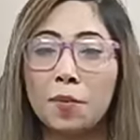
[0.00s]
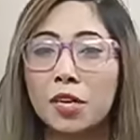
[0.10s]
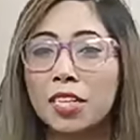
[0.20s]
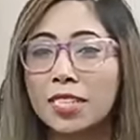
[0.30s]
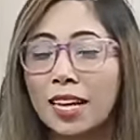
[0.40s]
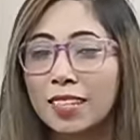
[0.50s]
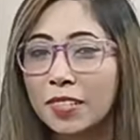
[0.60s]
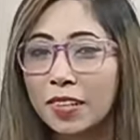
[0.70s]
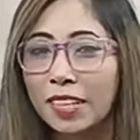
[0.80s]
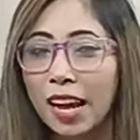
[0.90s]
এমন একটা
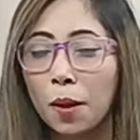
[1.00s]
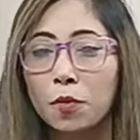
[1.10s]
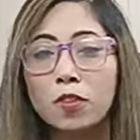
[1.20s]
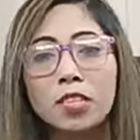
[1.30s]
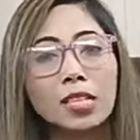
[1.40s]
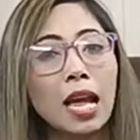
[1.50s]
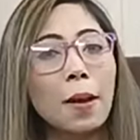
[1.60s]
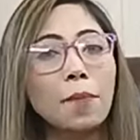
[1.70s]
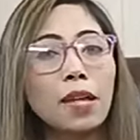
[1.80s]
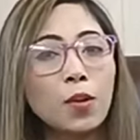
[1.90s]
সানস্ক্রিন দেখাবো যেটা
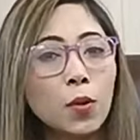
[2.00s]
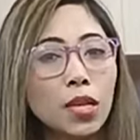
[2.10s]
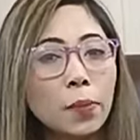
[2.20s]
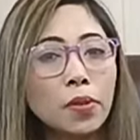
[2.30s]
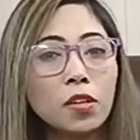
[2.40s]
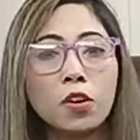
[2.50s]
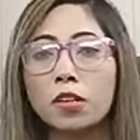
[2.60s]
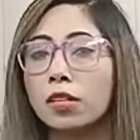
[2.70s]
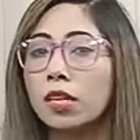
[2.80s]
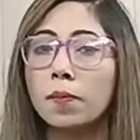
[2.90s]
অ্যাপ্লাই করে আপনি
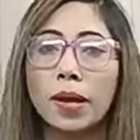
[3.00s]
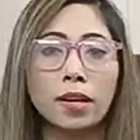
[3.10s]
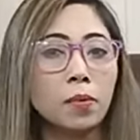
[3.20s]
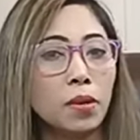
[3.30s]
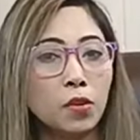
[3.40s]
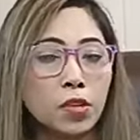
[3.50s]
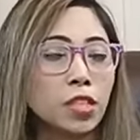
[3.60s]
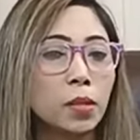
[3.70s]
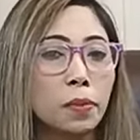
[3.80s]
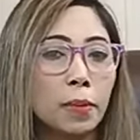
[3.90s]
ঘর থেকে বাইরে বের
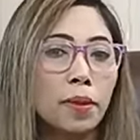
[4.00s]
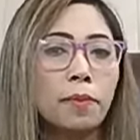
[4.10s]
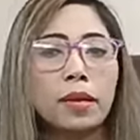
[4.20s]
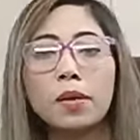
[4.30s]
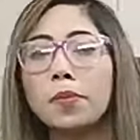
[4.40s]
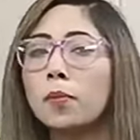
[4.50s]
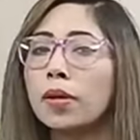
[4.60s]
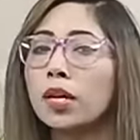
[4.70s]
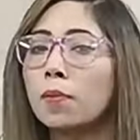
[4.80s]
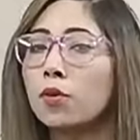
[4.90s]
হয়ে যেতে পারবেন মানে আপনার
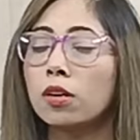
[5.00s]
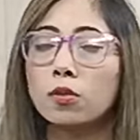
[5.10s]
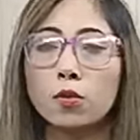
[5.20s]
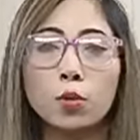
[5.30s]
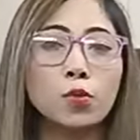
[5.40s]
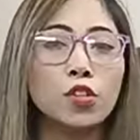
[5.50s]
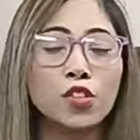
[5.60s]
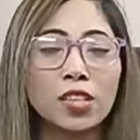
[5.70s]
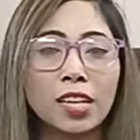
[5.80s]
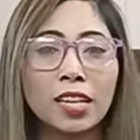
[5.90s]
মেকআপ করার কোনো
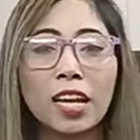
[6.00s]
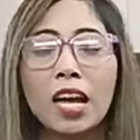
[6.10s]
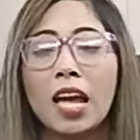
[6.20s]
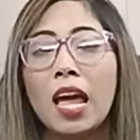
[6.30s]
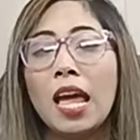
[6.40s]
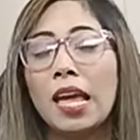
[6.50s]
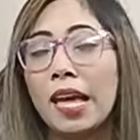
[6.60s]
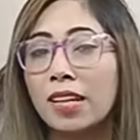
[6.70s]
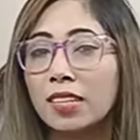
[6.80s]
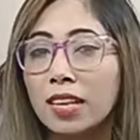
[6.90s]
প্রয়োজন নেই
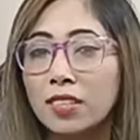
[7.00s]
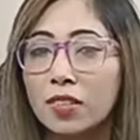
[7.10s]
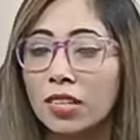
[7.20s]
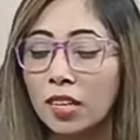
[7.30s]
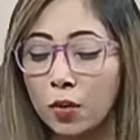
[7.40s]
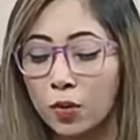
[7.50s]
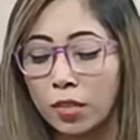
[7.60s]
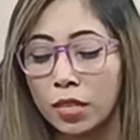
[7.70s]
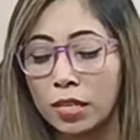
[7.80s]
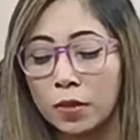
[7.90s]
এই সানস্ক্রিনটা
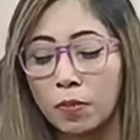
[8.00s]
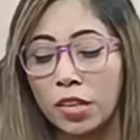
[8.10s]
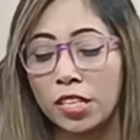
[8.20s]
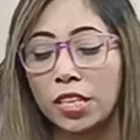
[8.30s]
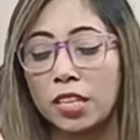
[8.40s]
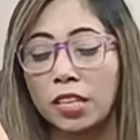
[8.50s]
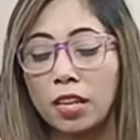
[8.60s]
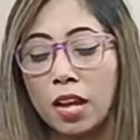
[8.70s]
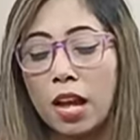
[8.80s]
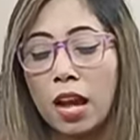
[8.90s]
হচ্ছে স্পেশালি
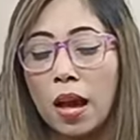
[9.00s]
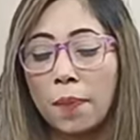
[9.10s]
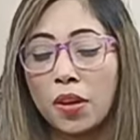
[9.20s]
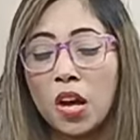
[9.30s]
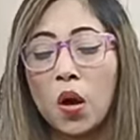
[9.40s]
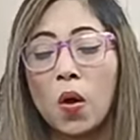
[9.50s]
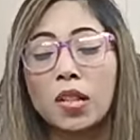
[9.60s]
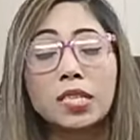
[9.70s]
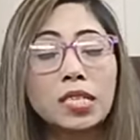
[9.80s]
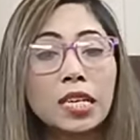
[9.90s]
আপনারা
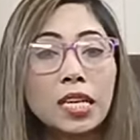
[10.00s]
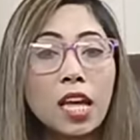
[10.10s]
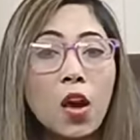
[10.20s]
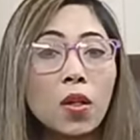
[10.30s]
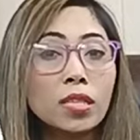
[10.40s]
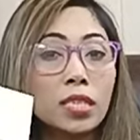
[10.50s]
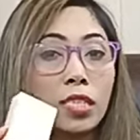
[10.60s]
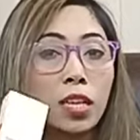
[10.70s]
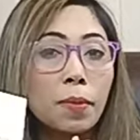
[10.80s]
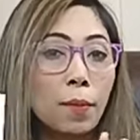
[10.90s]
অল স্কিনে অল
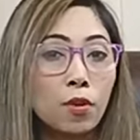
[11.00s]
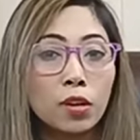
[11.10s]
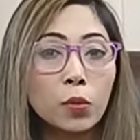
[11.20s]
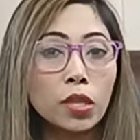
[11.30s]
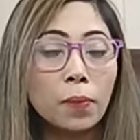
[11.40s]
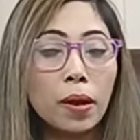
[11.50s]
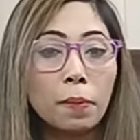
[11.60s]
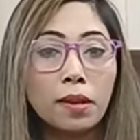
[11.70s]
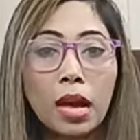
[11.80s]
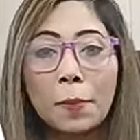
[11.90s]
সিজনে ব্যবহার করতে
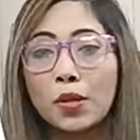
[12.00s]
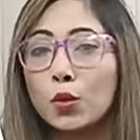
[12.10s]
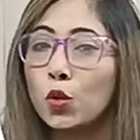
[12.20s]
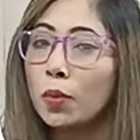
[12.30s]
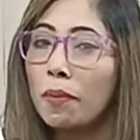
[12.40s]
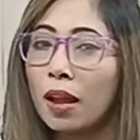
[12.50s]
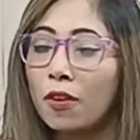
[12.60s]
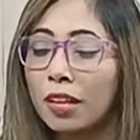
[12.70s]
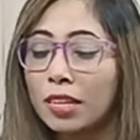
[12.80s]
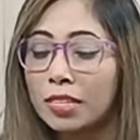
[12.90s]
পারবেন আমার তো খুবই
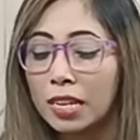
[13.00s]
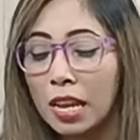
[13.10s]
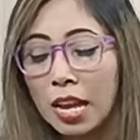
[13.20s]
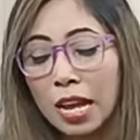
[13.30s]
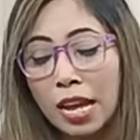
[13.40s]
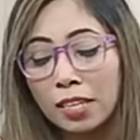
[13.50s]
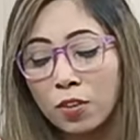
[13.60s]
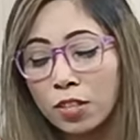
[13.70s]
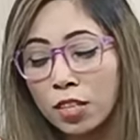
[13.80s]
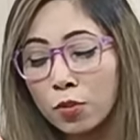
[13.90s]
ভালো লেগেছে এটা
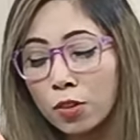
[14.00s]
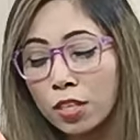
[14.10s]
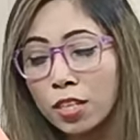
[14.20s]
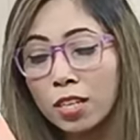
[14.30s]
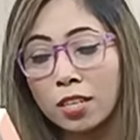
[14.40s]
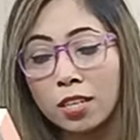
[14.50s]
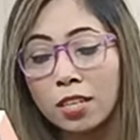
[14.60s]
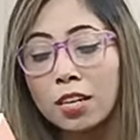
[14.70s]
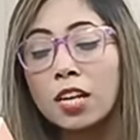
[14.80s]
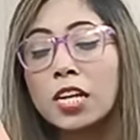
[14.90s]
হচ্ছে ক্রিস্টিয়ান
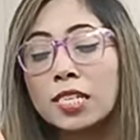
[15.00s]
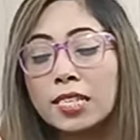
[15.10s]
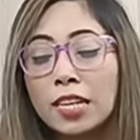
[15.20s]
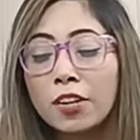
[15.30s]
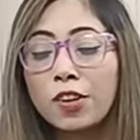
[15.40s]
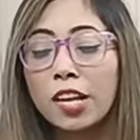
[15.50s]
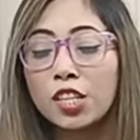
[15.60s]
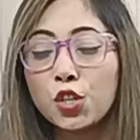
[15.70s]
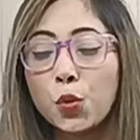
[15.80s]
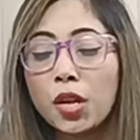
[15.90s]
ডিনের সিক্রেট
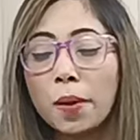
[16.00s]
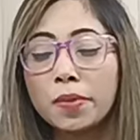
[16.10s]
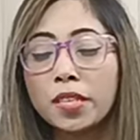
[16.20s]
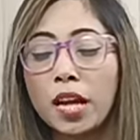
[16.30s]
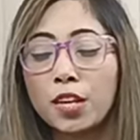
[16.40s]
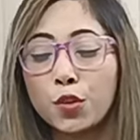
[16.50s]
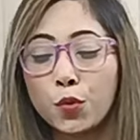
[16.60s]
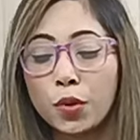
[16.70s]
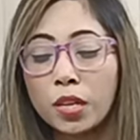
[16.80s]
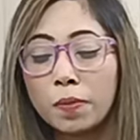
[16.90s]
টোন আপ
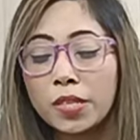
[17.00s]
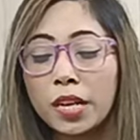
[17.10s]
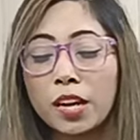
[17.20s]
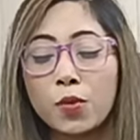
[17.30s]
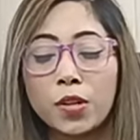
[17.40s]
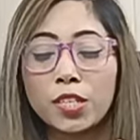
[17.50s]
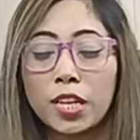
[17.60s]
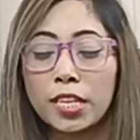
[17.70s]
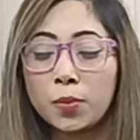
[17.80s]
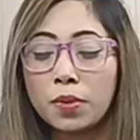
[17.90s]
সানক্রিম যেখানে রয়েছে
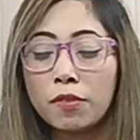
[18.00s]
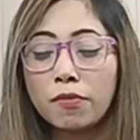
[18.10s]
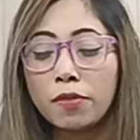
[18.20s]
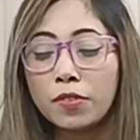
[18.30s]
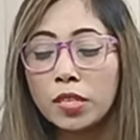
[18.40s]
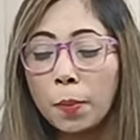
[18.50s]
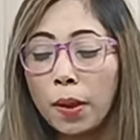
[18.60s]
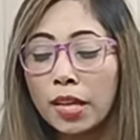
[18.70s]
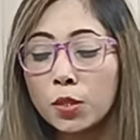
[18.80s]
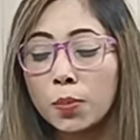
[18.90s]
এসপিএফ ফিফটি
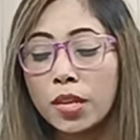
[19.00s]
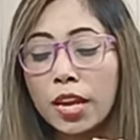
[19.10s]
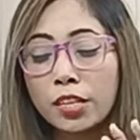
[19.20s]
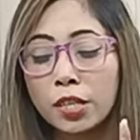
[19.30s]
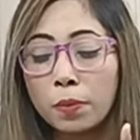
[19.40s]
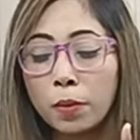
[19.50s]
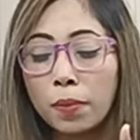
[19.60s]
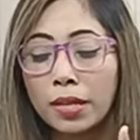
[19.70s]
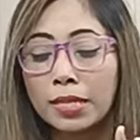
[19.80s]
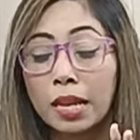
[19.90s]
প্লাস পি এ ট্রিপল
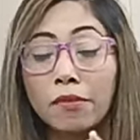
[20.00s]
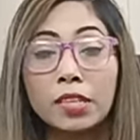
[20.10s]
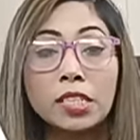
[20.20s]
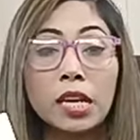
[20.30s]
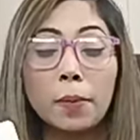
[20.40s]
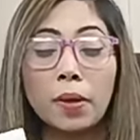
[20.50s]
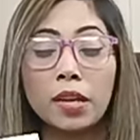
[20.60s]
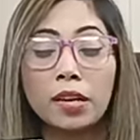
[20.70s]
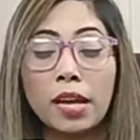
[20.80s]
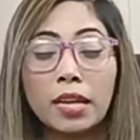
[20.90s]
প্লাস সেভেন্টি এম
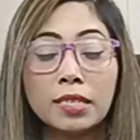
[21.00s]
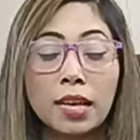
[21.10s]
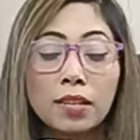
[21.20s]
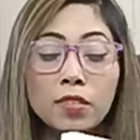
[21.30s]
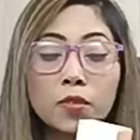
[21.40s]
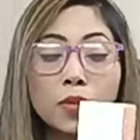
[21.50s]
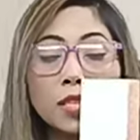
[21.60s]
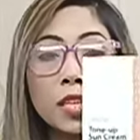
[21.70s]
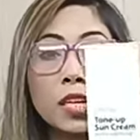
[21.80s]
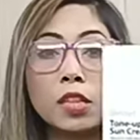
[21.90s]
এর এই
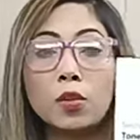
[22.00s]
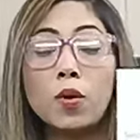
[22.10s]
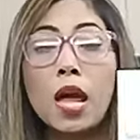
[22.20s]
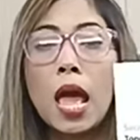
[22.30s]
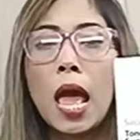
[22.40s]
সানস্ক্রিনটা কিন্তু